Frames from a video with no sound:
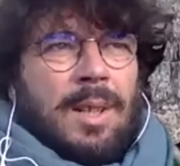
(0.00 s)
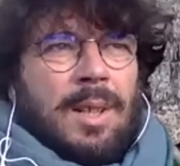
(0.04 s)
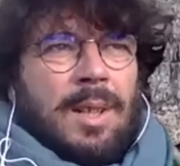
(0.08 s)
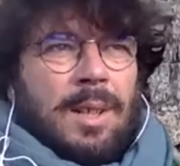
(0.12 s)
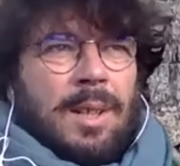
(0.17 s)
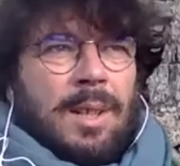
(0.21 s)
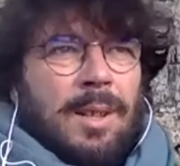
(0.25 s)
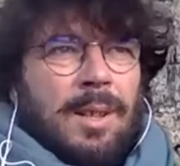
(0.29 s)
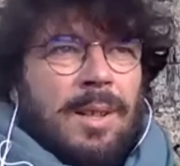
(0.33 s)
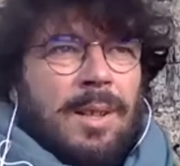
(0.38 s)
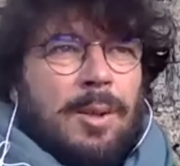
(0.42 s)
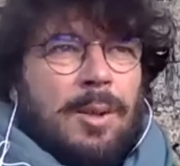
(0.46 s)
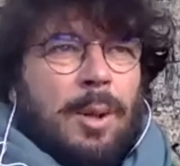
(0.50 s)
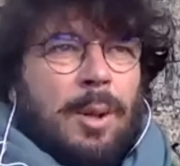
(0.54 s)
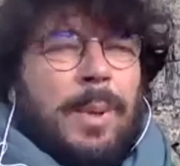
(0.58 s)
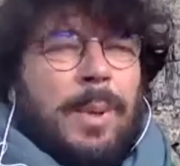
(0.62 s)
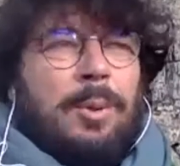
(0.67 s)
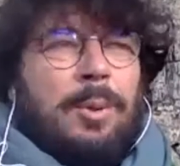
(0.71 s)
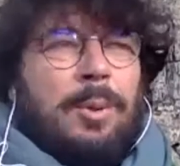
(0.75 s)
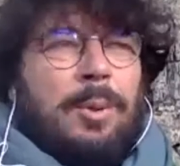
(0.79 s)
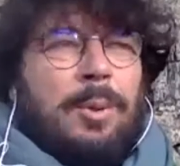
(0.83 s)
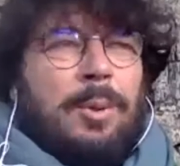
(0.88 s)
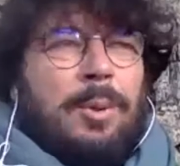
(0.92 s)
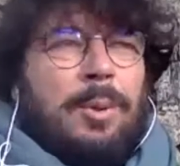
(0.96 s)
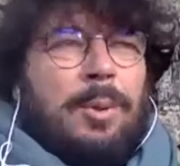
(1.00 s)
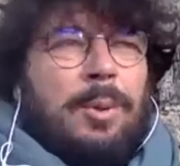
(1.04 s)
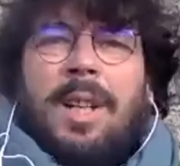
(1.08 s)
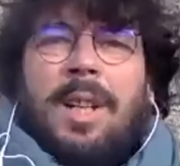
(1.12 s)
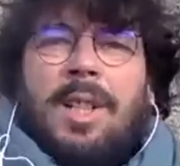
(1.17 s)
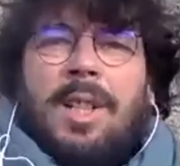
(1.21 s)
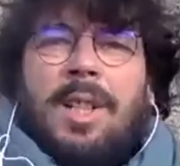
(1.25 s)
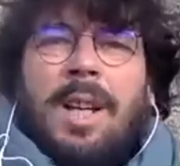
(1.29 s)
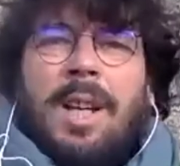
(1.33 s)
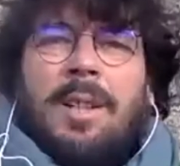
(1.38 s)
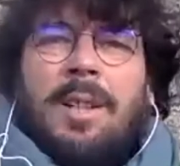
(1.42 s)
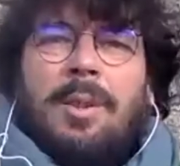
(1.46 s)
sur le plateau de Millevaches,
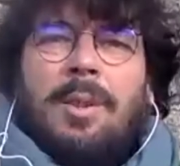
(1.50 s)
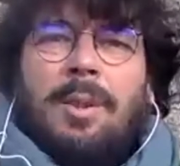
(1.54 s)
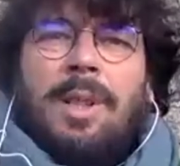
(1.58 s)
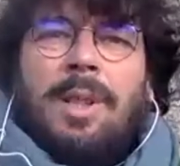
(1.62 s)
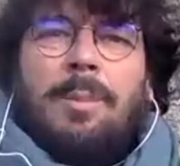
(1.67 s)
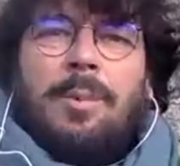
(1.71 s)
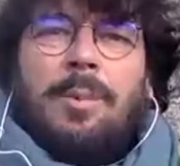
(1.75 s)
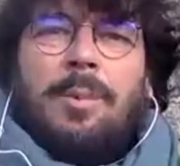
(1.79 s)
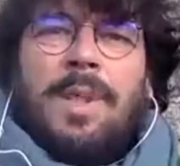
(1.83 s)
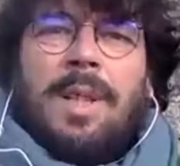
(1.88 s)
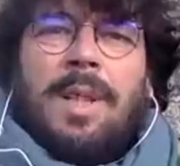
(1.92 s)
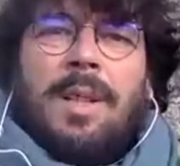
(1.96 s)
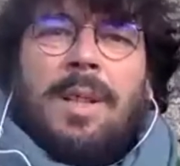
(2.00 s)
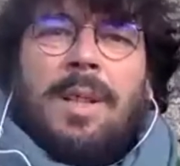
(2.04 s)
là, dans le Limousin,